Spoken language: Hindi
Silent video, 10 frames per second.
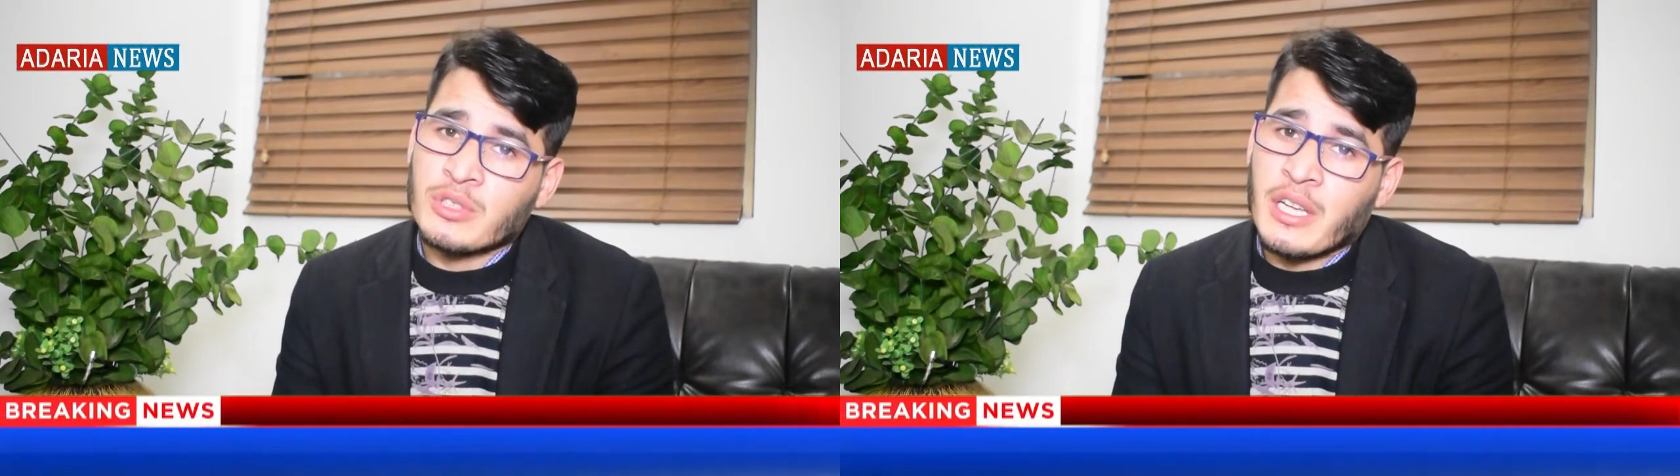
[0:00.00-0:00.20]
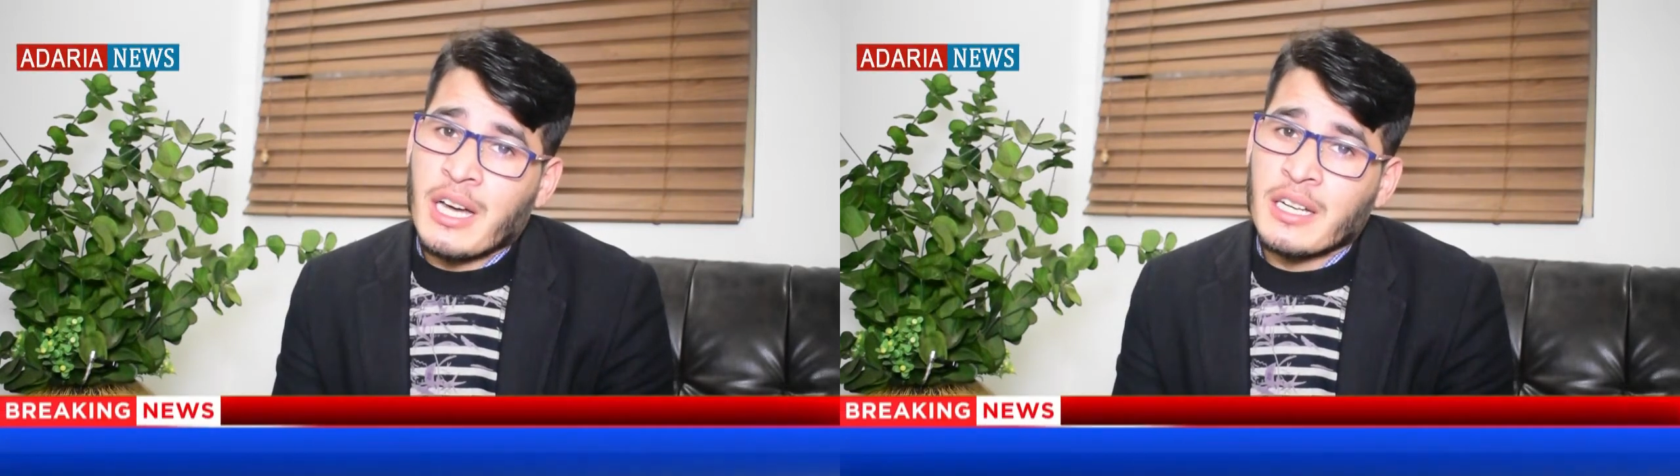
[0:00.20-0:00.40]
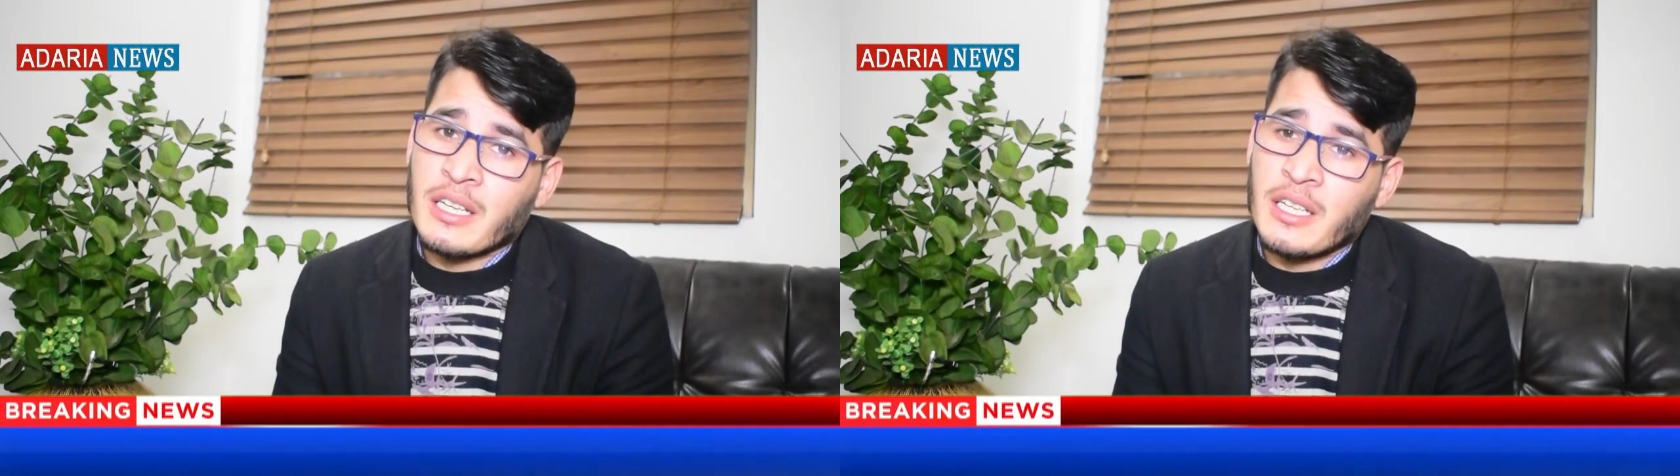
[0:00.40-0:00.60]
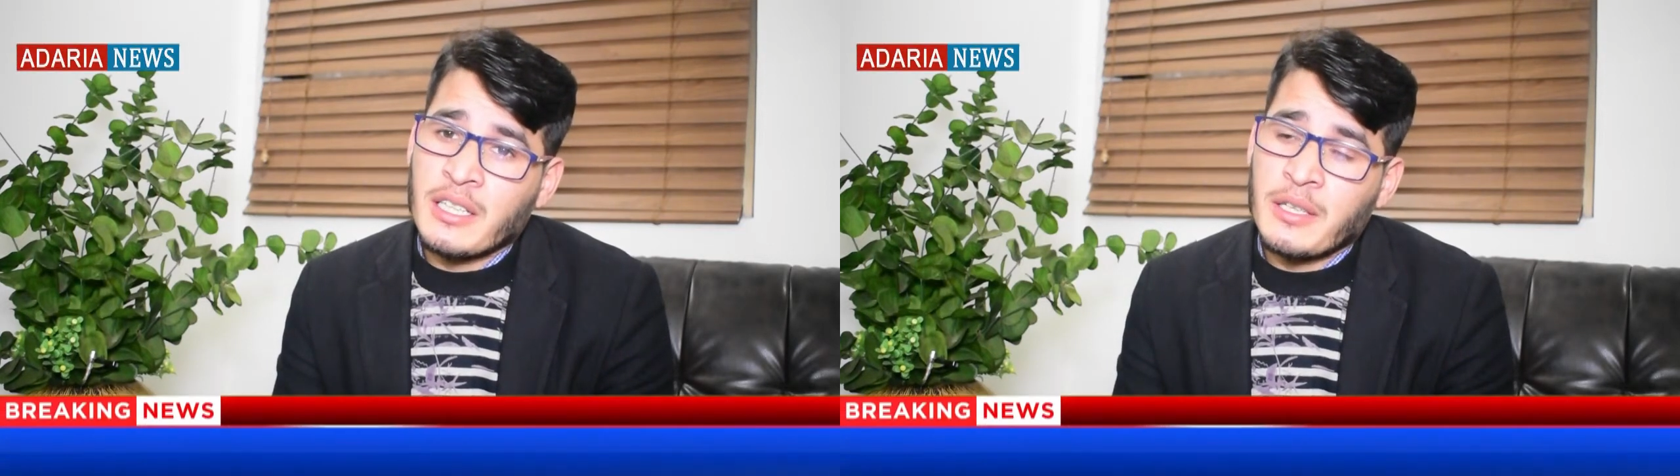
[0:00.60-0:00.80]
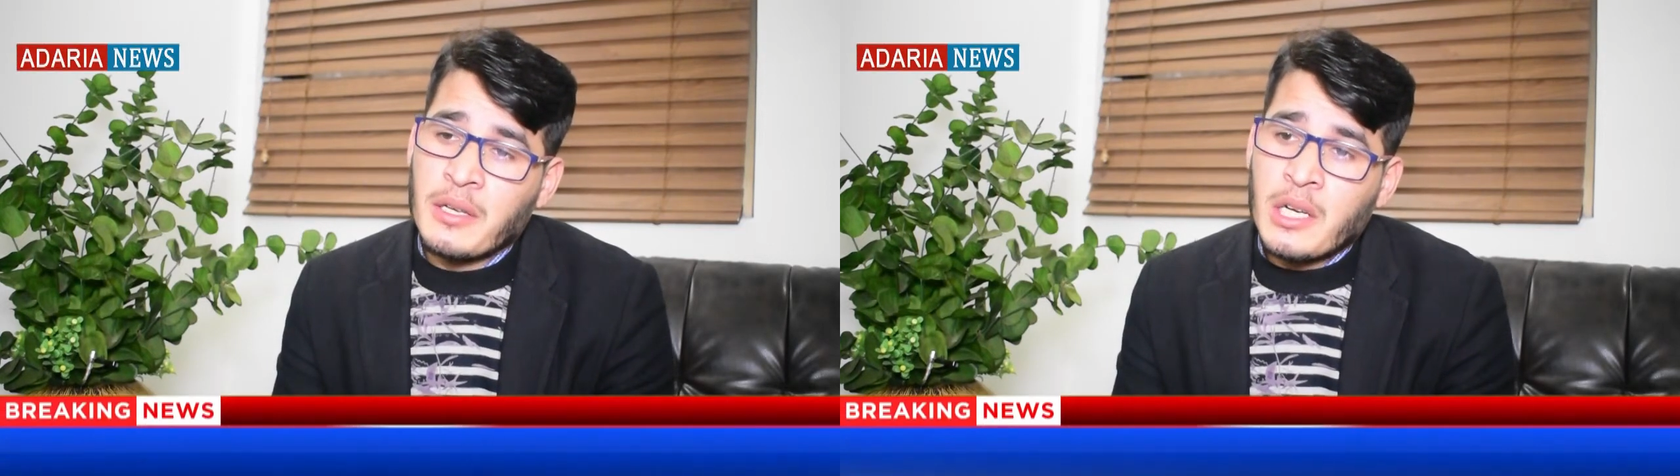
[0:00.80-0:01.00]
वो तैयार
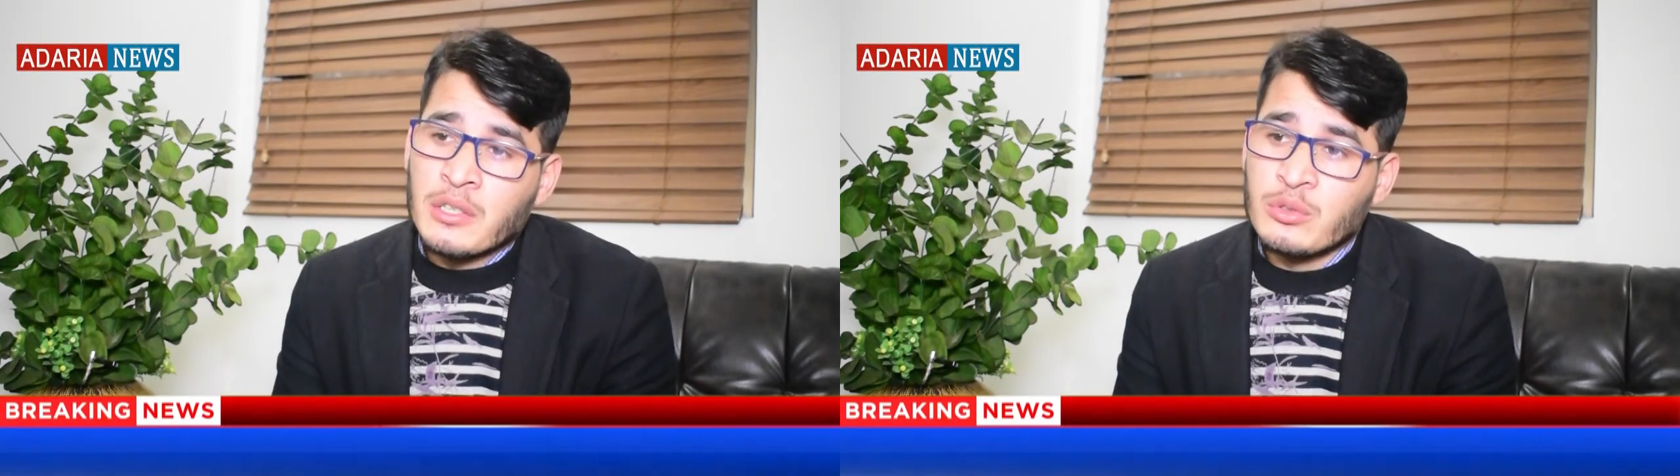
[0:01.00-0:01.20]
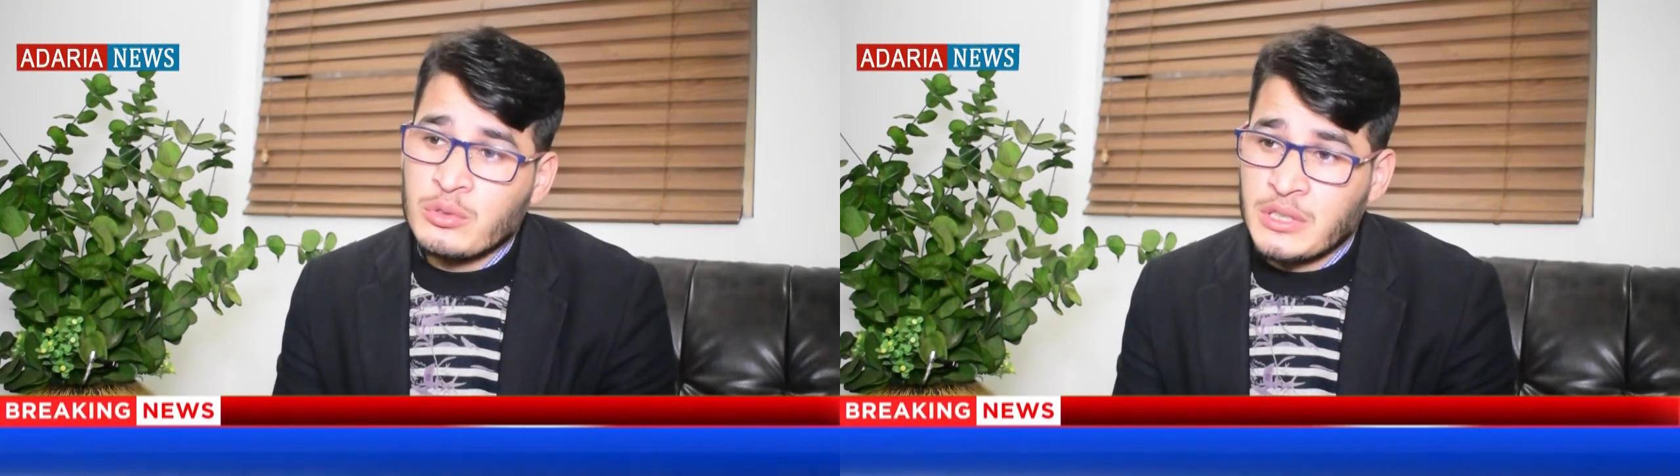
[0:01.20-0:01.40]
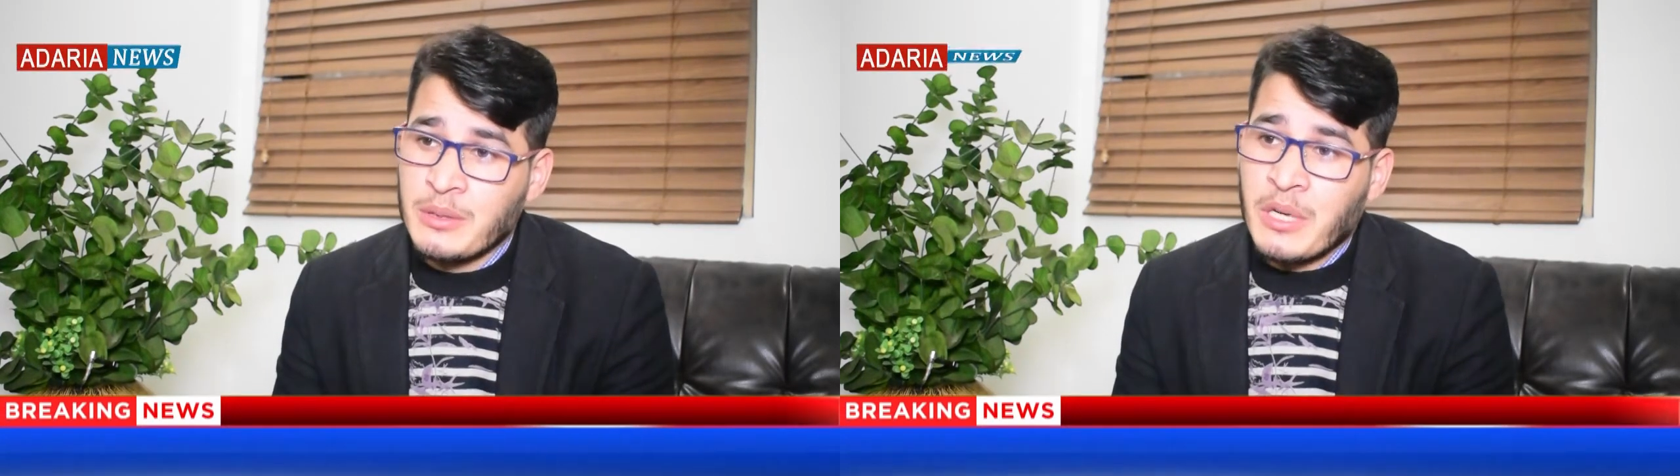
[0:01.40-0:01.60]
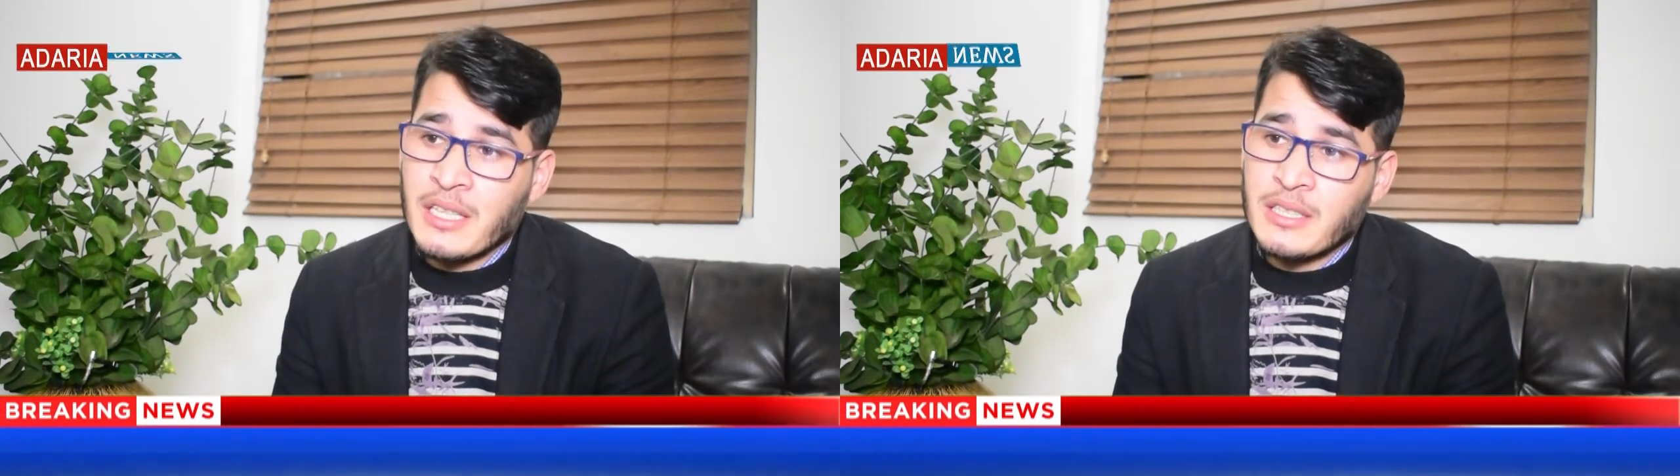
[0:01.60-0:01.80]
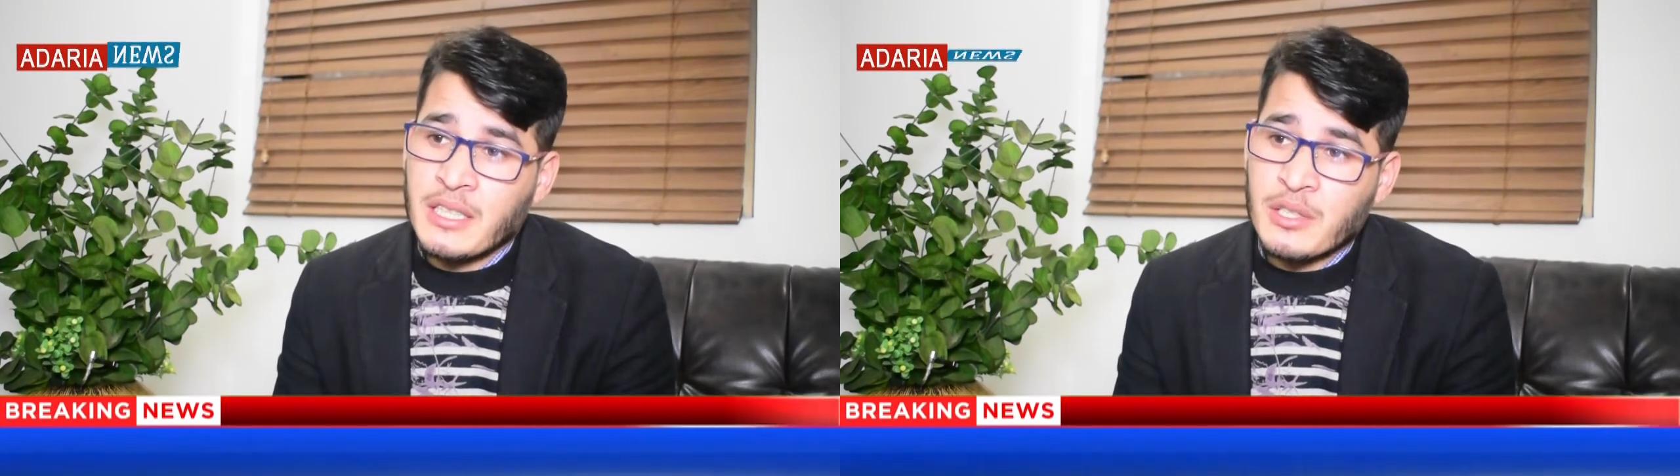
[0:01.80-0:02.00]
करेंगे दूसरी
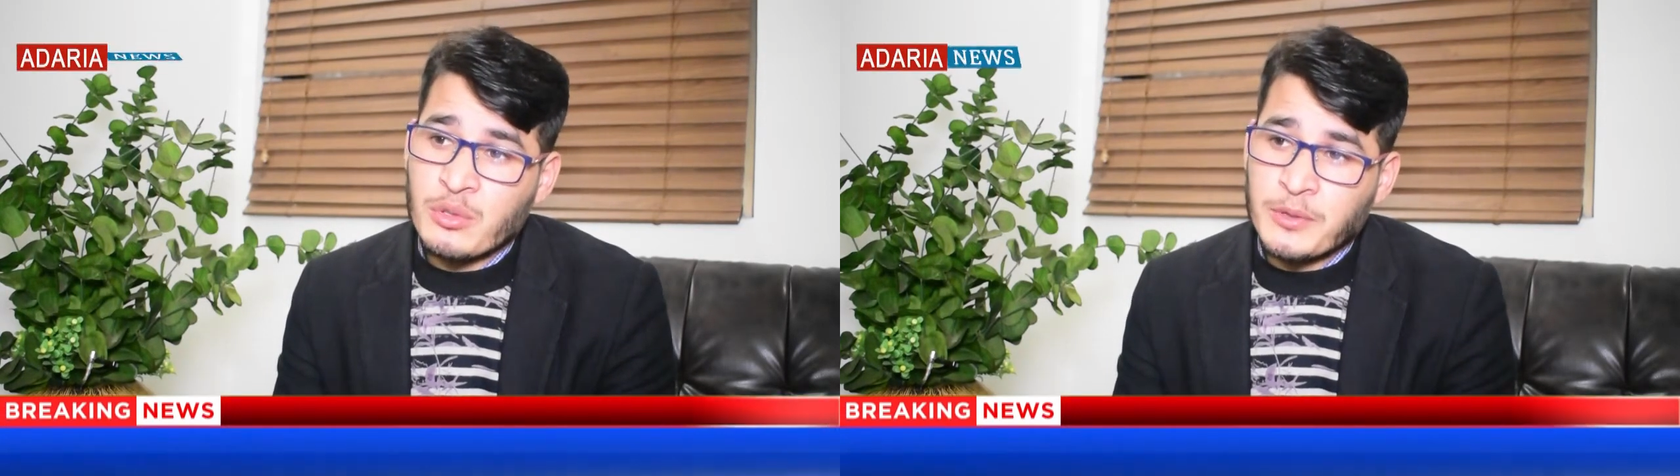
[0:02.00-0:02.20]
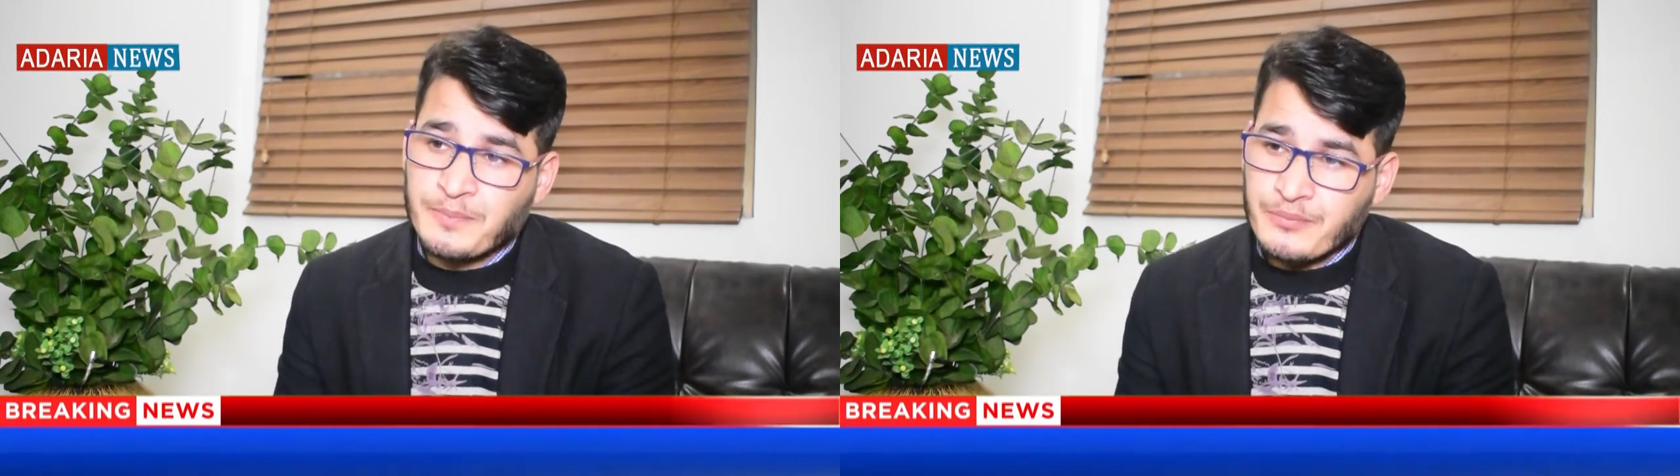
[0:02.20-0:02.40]
बात ये कि जो